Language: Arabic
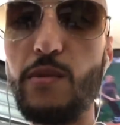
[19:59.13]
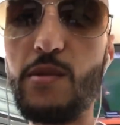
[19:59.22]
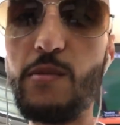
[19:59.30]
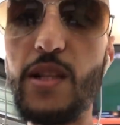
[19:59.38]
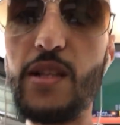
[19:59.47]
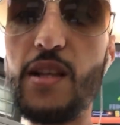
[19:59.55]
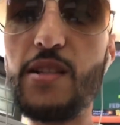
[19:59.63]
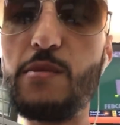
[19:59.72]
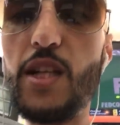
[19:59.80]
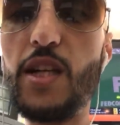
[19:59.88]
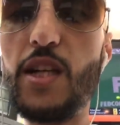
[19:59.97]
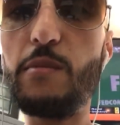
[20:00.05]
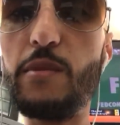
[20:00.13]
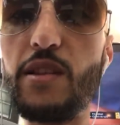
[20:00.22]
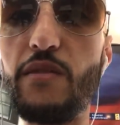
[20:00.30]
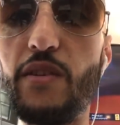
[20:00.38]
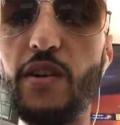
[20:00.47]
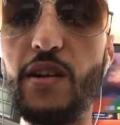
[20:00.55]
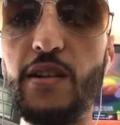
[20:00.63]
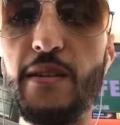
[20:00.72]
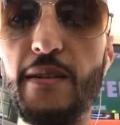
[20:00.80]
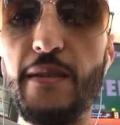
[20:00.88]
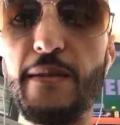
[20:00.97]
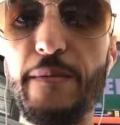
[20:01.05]
بالنسبه للاثمنه راه مرتفعه
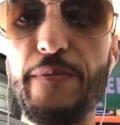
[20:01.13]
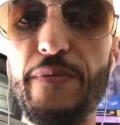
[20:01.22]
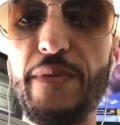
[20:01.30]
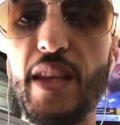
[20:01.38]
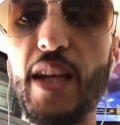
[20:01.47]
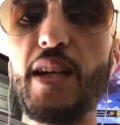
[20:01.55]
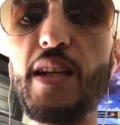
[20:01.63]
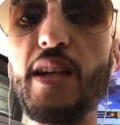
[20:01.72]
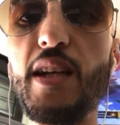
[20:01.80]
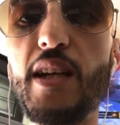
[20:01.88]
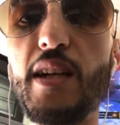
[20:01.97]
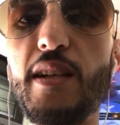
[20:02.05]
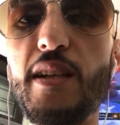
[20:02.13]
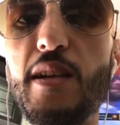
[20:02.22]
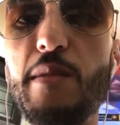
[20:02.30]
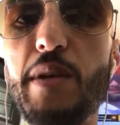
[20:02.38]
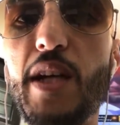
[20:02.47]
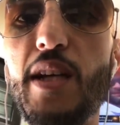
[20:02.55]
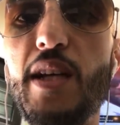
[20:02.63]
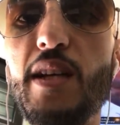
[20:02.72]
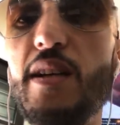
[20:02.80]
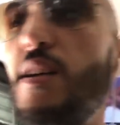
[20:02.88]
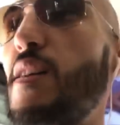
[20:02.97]
يعني اذا كانت عندك امكانيه